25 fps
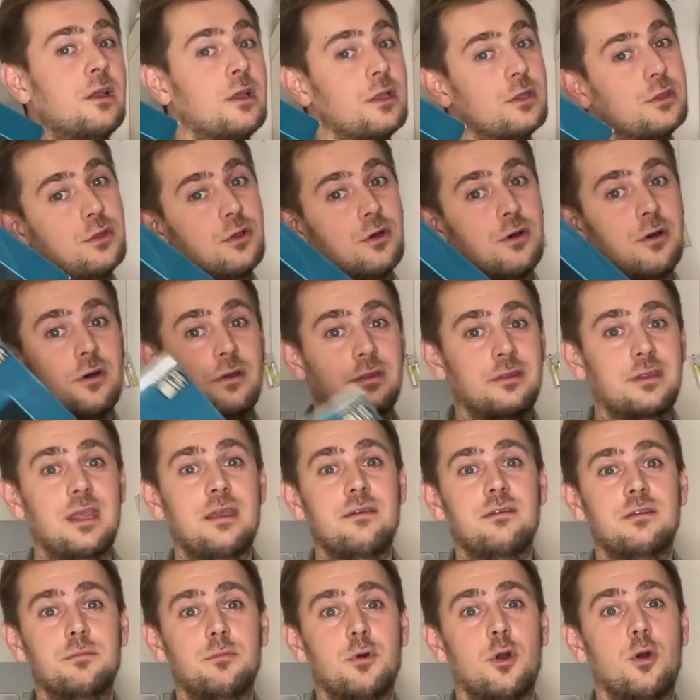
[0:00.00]
но
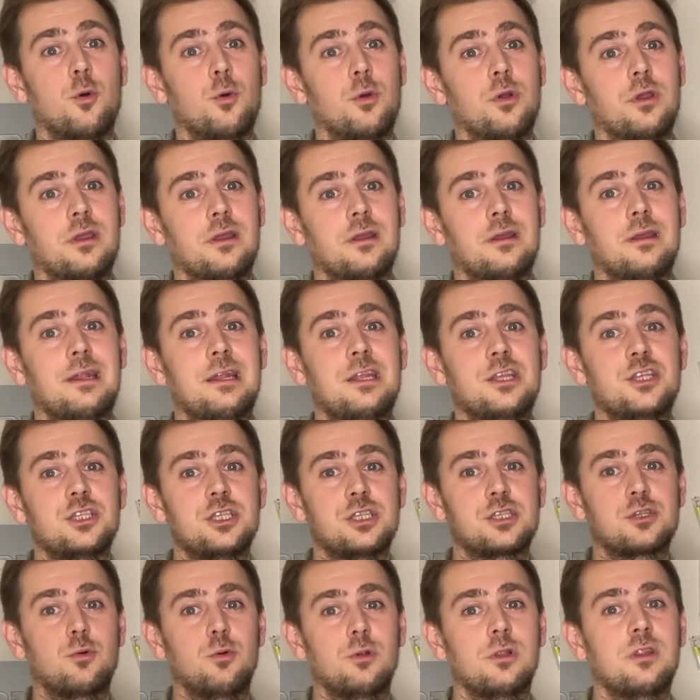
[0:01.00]
Дэвид Боуи
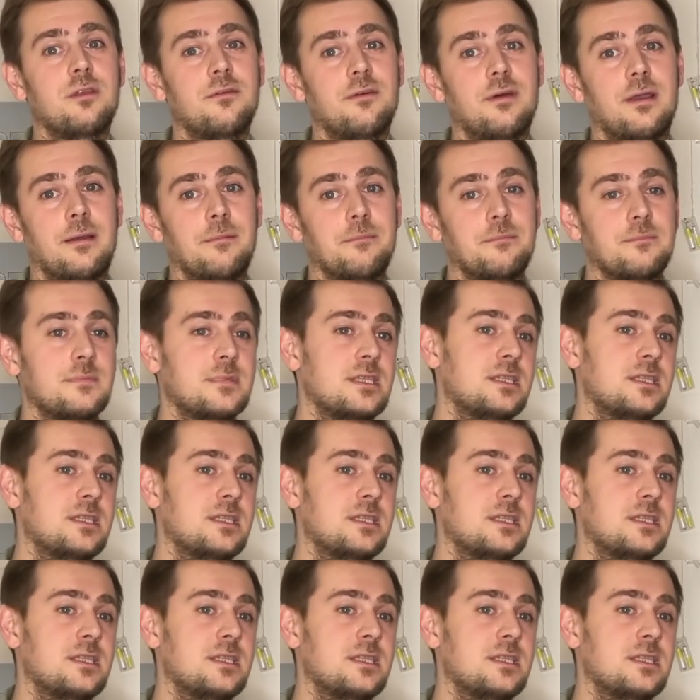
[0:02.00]
личность культовая,